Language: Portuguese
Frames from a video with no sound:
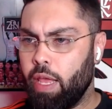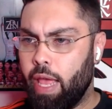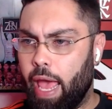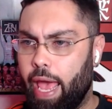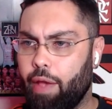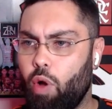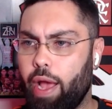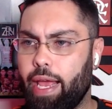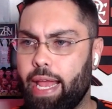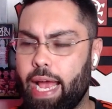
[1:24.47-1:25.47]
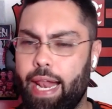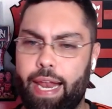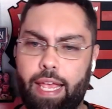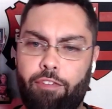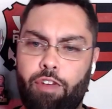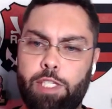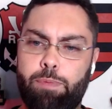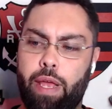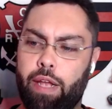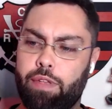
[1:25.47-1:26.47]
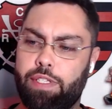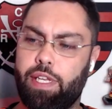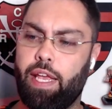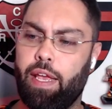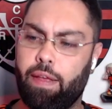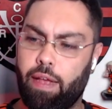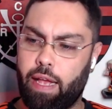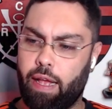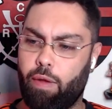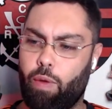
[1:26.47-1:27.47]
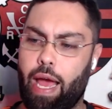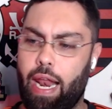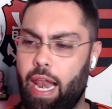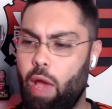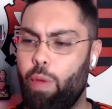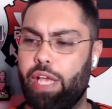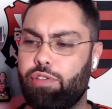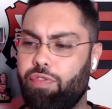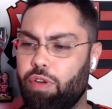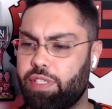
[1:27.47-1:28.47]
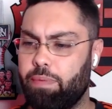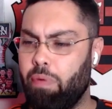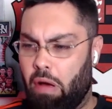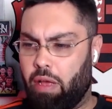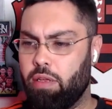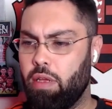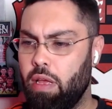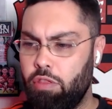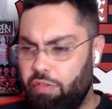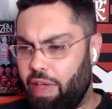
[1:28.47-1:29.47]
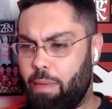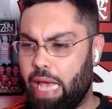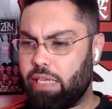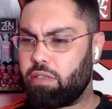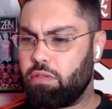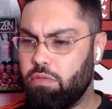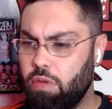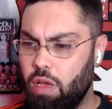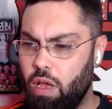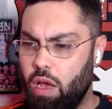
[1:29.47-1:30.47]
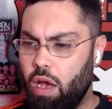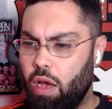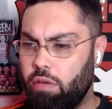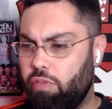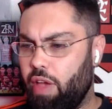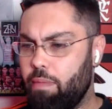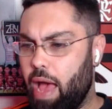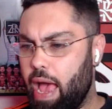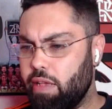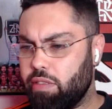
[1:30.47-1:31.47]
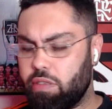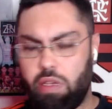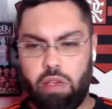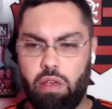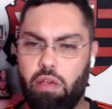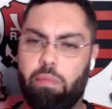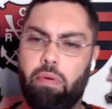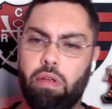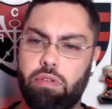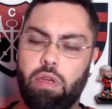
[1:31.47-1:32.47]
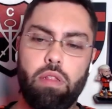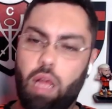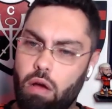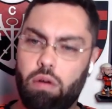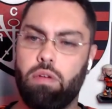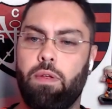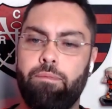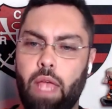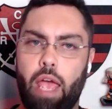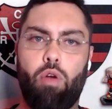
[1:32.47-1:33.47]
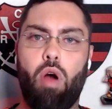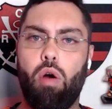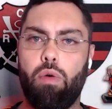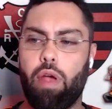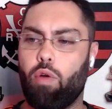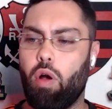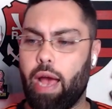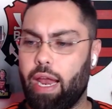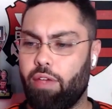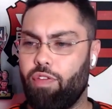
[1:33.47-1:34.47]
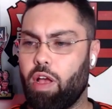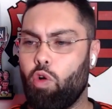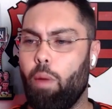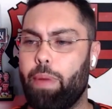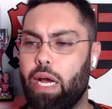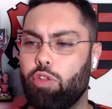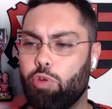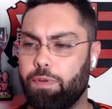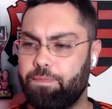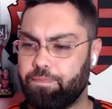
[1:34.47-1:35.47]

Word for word: É igual aquela galera que fica esperando assim. O cara leu isso e falou assim: porra, não vem mais. Não vem mais. E. Não. É igual, é igual o cara que fica cobrando.